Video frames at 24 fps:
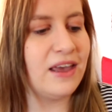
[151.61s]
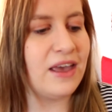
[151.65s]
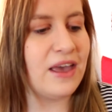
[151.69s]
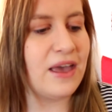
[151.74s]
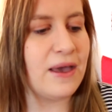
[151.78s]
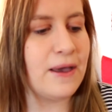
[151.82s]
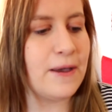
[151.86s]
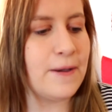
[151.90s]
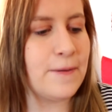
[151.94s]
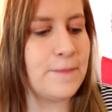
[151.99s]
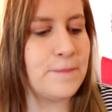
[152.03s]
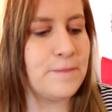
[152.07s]

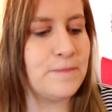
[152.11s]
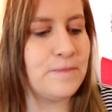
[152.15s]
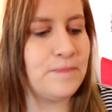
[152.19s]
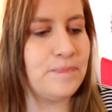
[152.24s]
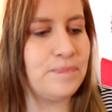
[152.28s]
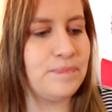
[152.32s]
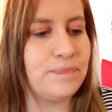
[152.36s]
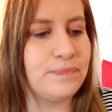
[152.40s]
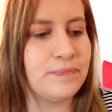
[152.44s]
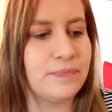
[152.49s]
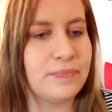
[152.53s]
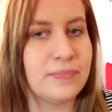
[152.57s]

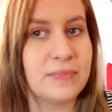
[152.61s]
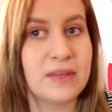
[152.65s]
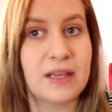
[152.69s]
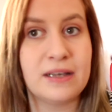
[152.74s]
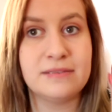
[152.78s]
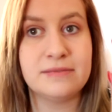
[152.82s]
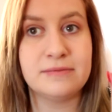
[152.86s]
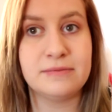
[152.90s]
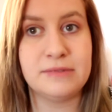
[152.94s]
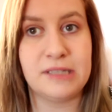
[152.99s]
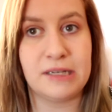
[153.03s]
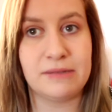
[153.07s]
Ähm,
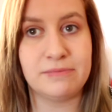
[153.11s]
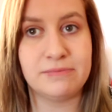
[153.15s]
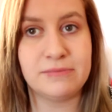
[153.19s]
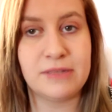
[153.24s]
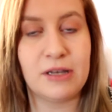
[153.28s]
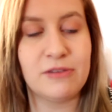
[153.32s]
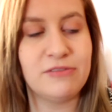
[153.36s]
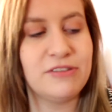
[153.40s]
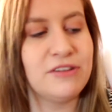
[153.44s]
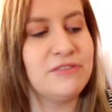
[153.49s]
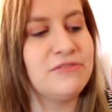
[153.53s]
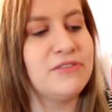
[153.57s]
ja,
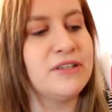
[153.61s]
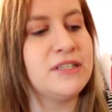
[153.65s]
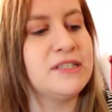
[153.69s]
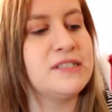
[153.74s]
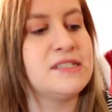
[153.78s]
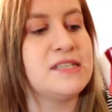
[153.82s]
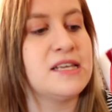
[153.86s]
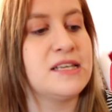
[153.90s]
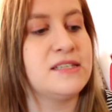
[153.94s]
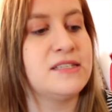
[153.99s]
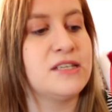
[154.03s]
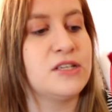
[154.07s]
auf jeden Fall
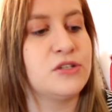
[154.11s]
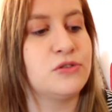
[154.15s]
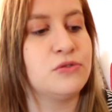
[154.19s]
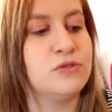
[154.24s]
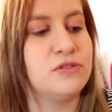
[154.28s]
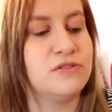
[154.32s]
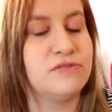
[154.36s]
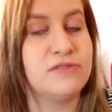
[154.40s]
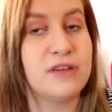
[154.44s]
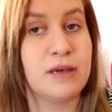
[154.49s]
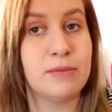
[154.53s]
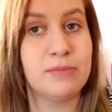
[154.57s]
eine sehr, sehr
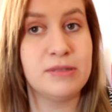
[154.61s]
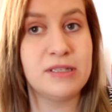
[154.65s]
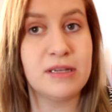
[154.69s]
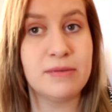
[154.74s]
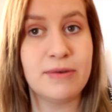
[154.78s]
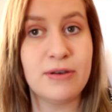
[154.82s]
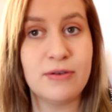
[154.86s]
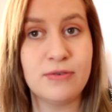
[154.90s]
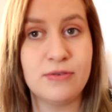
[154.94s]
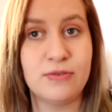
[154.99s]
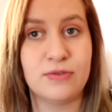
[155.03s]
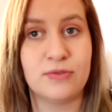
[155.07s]
schöne Farbe. Ich
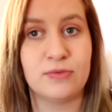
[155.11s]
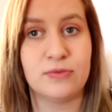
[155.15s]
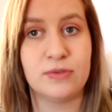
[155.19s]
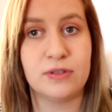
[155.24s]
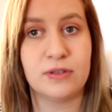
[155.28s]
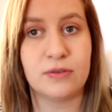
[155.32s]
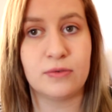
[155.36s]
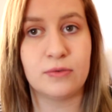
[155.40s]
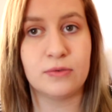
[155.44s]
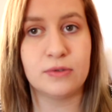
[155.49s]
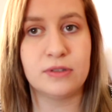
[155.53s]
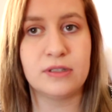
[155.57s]
habe auch ein
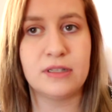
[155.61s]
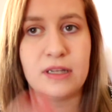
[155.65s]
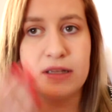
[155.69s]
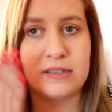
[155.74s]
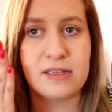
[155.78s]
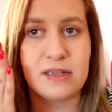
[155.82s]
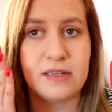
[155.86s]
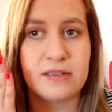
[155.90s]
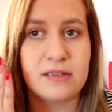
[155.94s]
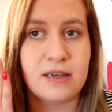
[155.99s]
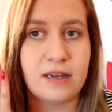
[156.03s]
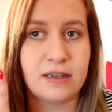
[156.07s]
Dunkelrot,
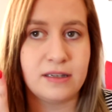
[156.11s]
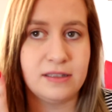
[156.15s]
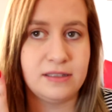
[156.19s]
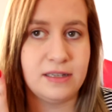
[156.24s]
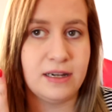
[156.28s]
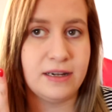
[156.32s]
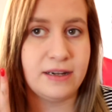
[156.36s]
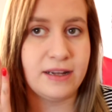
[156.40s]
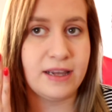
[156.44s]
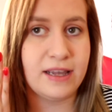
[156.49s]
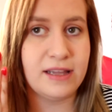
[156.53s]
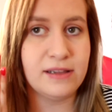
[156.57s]
derzeit trage ich
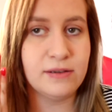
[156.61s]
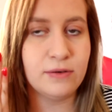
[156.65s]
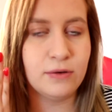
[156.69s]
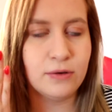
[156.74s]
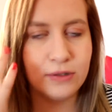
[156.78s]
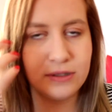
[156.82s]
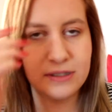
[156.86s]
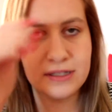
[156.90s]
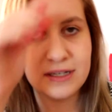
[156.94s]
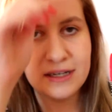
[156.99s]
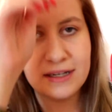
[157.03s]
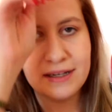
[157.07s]
leider
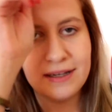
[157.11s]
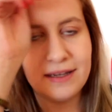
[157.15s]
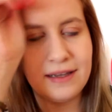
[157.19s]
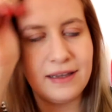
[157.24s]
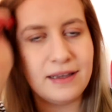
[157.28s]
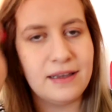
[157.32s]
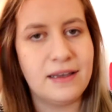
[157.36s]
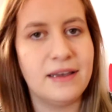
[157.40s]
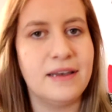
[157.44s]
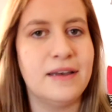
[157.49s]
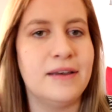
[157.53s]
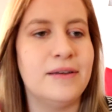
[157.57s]
Hellrot,
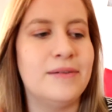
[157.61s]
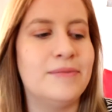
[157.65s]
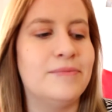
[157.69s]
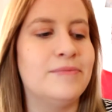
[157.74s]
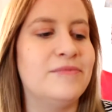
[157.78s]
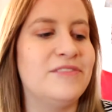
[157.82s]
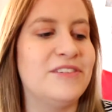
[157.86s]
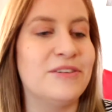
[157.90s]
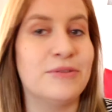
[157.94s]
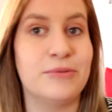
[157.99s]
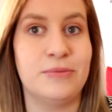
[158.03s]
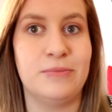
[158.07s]

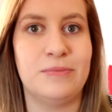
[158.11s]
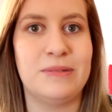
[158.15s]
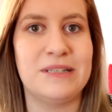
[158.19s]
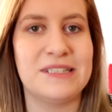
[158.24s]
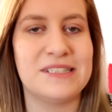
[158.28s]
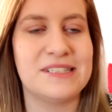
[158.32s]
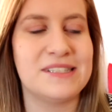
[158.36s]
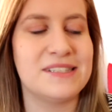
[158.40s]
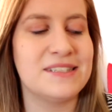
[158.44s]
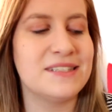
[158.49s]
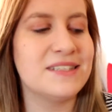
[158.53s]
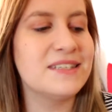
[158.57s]
ähm, wie
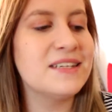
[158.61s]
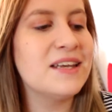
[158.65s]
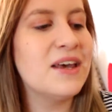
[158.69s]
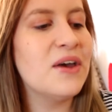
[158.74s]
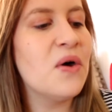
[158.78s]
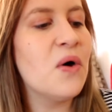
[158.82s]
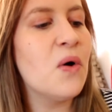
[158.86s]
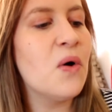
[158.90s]
unpassend.